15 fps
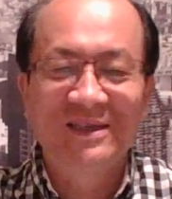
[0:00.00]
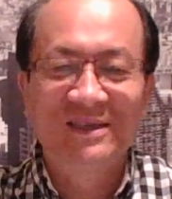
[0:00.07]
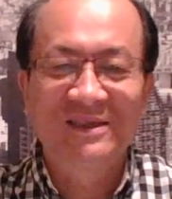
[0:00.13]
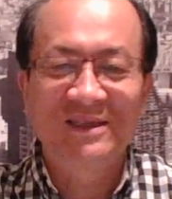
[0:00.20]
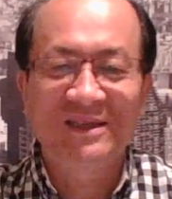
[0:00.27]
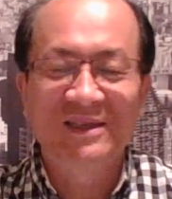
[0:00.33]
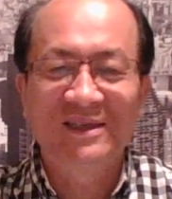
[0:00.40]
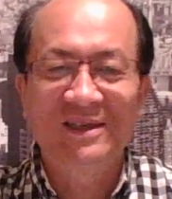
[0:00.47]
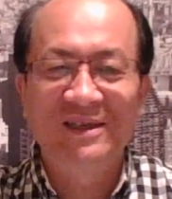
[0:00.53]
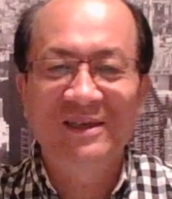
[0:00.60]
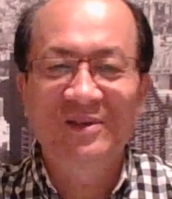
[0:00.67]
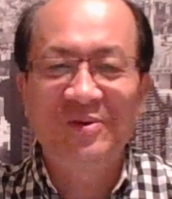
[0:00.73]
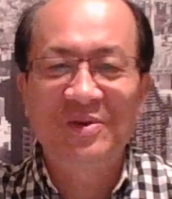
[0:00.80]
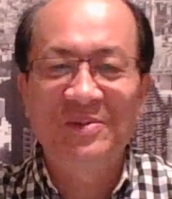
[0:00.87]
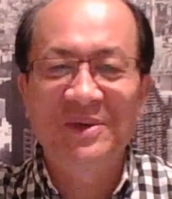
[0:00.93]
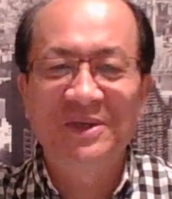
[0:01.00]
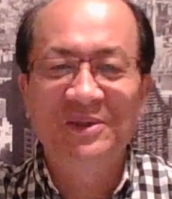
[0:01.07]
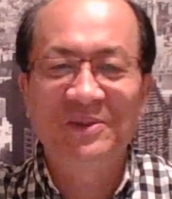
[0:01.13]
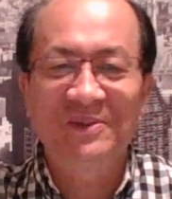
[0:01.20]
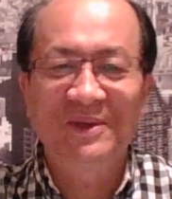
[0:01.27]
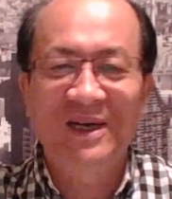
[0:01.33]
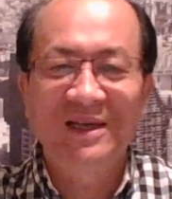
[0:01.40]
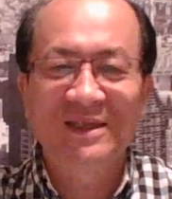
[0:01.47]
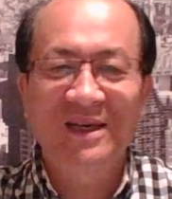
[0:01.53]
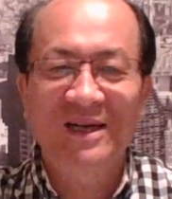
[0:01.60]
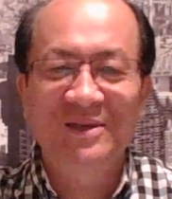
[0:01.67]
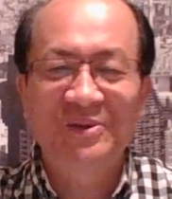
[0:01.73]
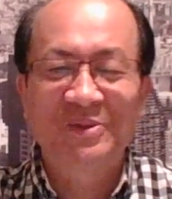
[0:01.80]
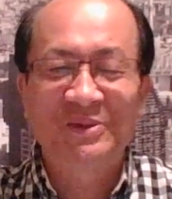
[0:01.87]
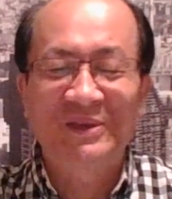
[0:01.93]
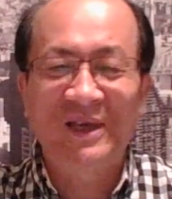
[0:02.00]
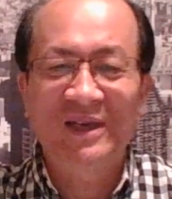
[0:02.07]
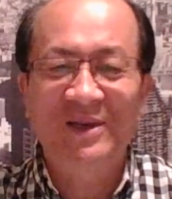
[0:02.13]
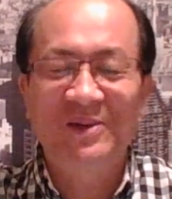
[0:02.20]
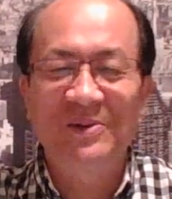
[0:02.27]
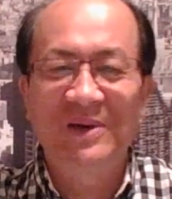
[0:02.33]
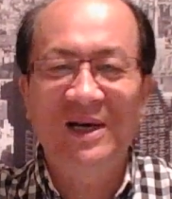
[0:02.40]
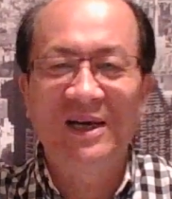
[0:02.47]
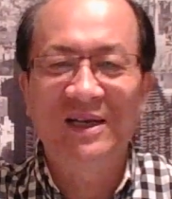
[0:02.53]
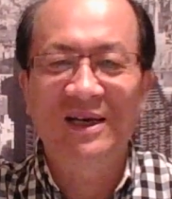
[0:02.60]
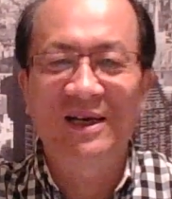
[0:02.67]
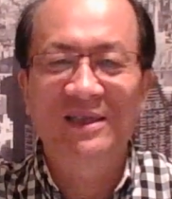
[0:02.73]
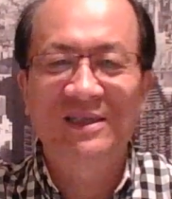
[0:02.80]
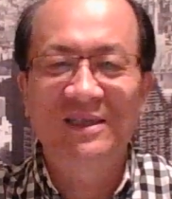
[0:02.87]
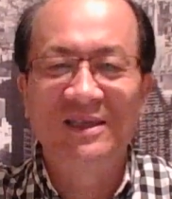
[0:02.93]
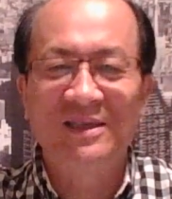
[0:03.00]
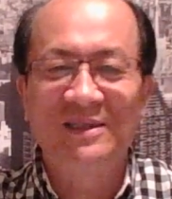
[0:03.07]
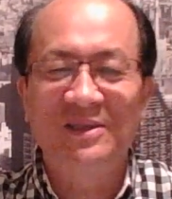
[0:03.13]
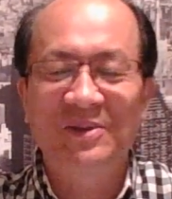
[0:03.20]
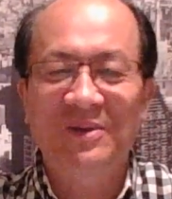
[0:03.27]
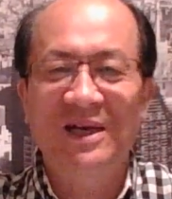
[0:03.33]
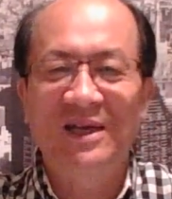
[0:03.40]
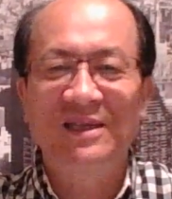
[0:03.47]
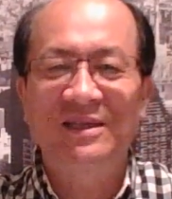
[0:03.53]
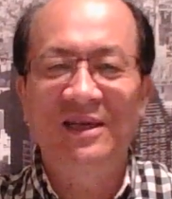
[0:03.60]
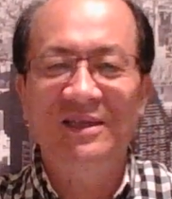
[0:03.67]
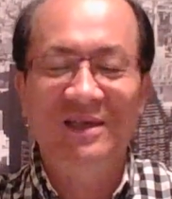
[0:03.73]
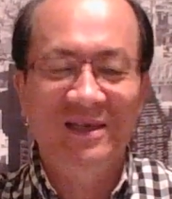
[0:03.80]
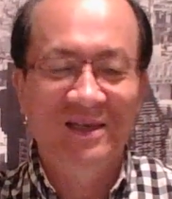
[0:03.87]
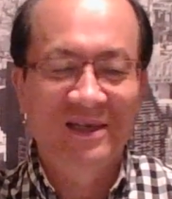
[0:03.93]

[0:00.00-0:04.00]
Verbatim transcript: 这个郭国雄案啊，徐才厚案啊，令计划等等，